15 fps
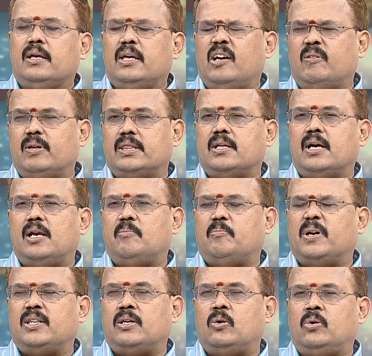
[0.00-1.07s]
இருபத்தேழு
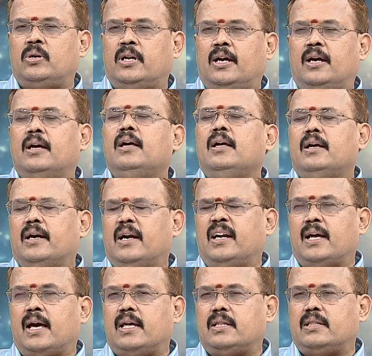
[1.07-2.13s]
பதினொன்று
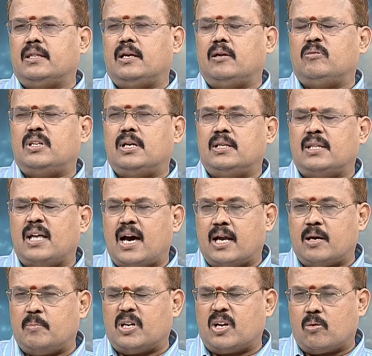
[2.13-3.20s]
ரெண்டாயிரத்தி இருபதுலேருந்து
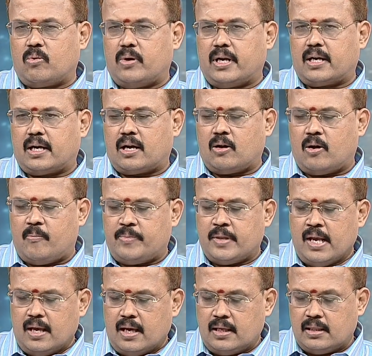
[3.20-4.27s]
ஆரம்பிக்கக்கூடிய கிரகம்
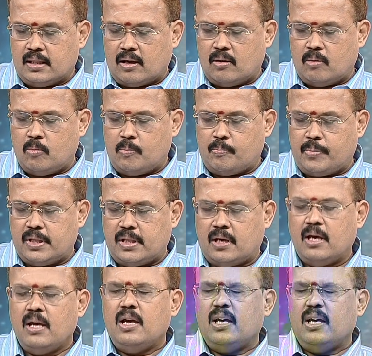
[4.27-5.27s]
இந்த முப்பது